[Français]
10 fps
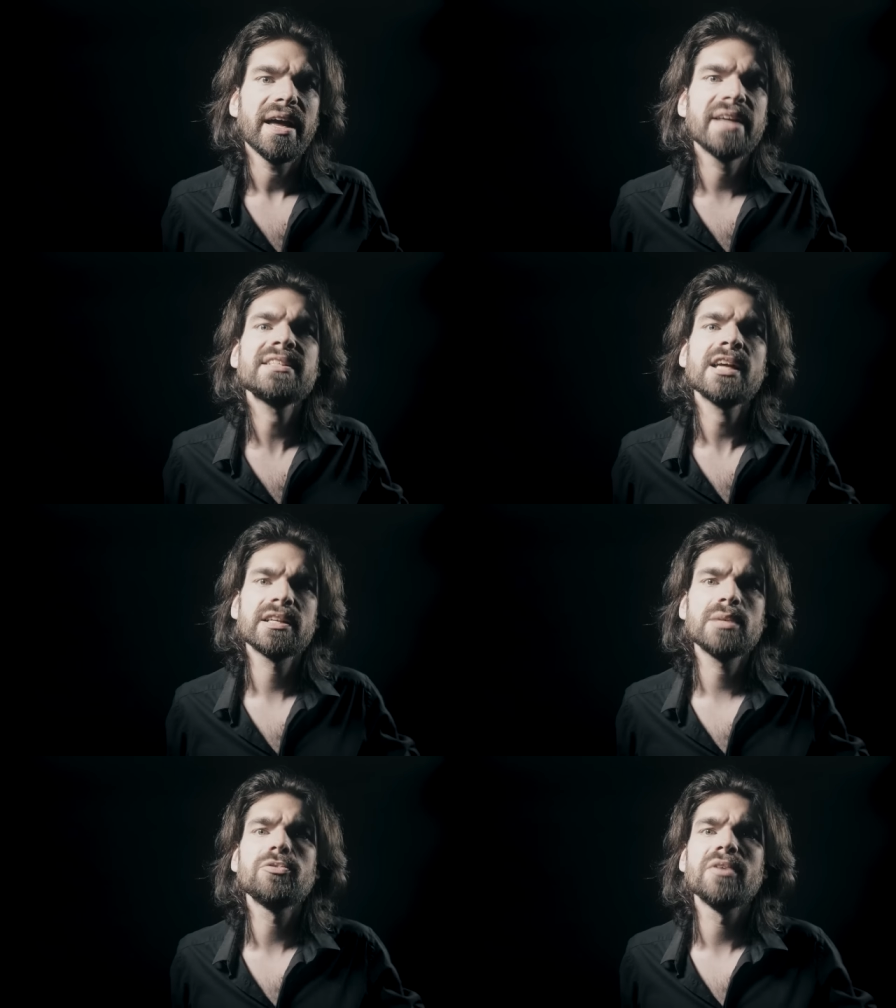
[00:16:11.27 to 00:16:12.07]
et
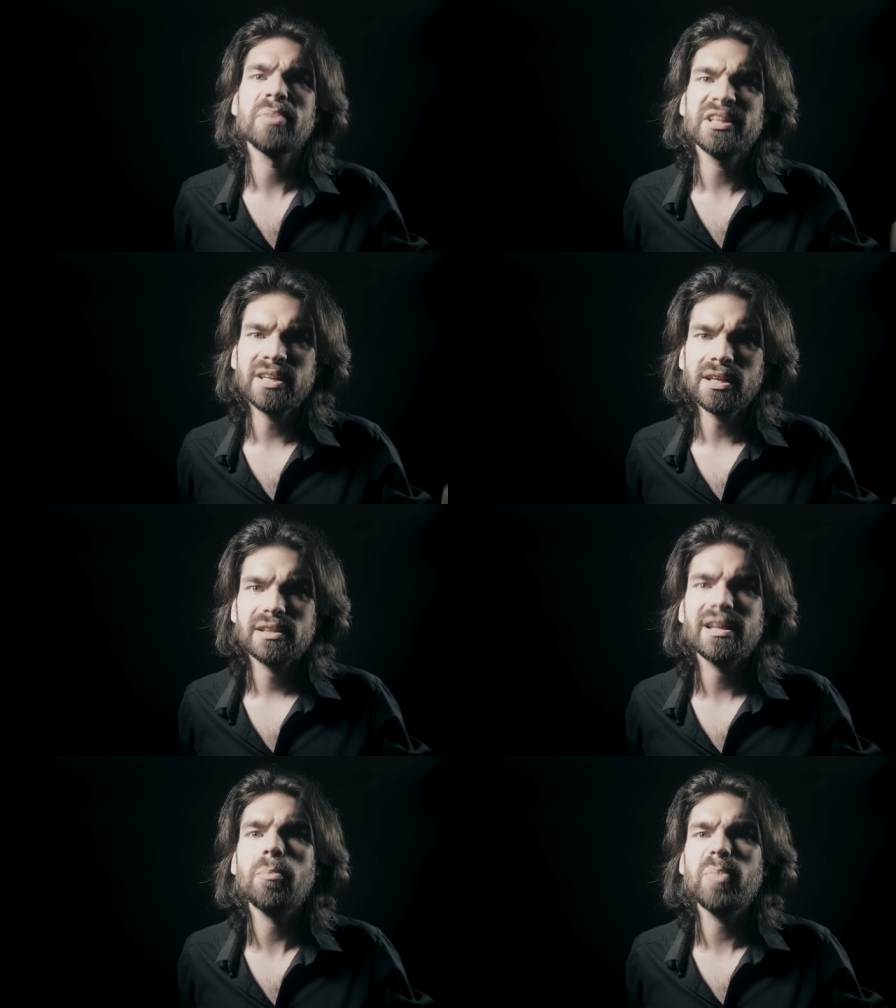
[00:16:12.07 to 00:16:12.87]
celle qui pouvait péter
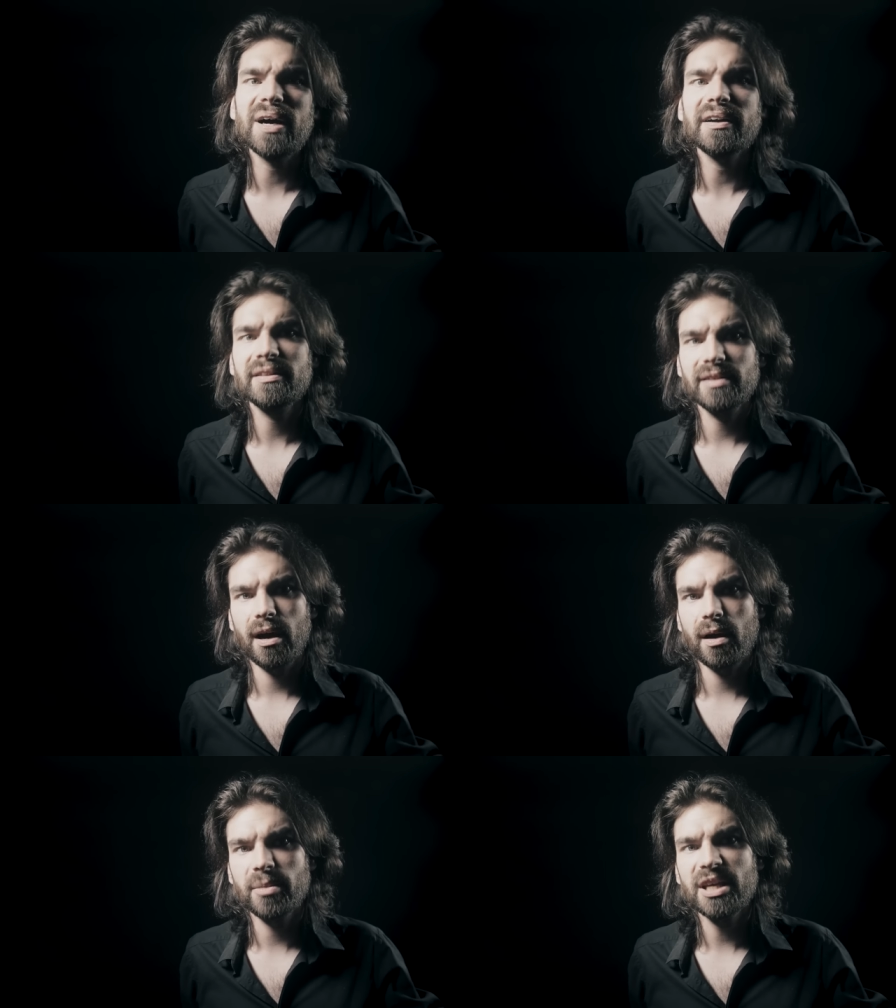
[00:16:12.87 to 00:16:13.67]
n'a pas été
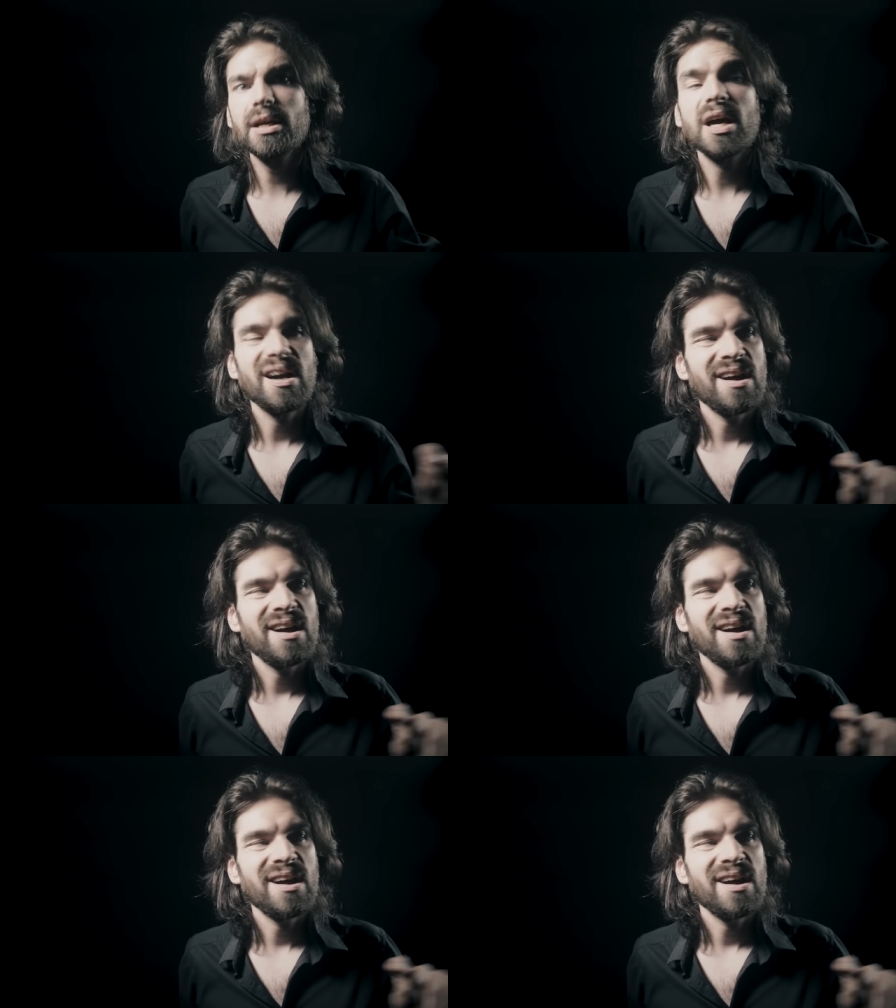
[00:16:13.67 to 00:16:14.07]
armée